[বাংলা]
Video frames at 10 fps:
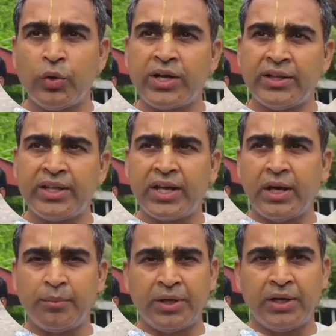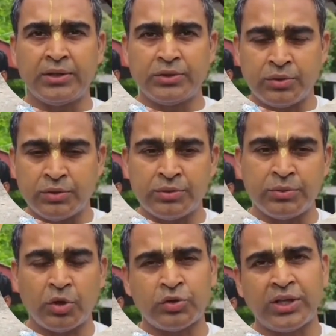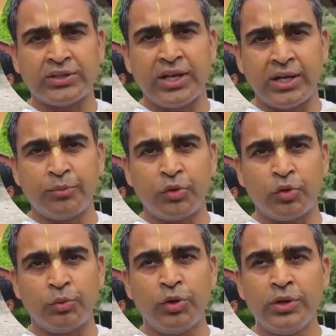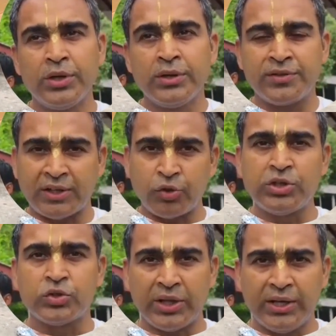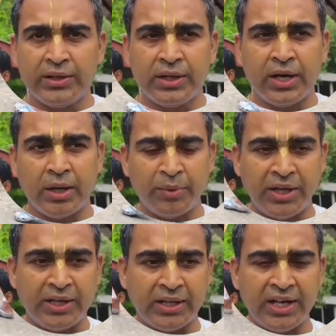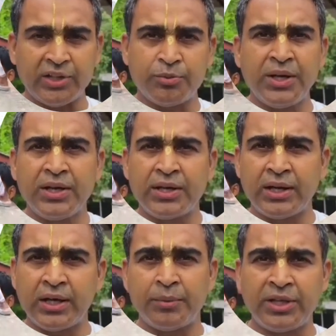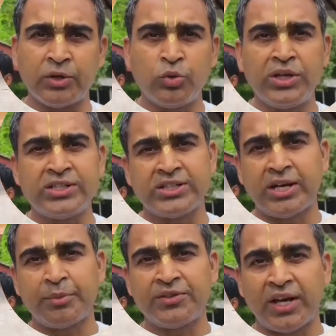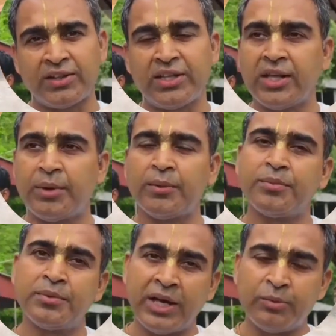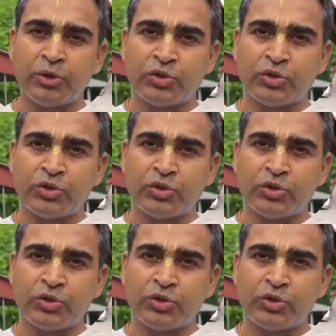ওইখান থেকে আমরা রথযাত্রা আরম্ভ করব সাতই জুলাই আর আমরা এখানে আসবে এখানে আমাদের গুন্ডিচা থাকবে সাত দিন এবার এই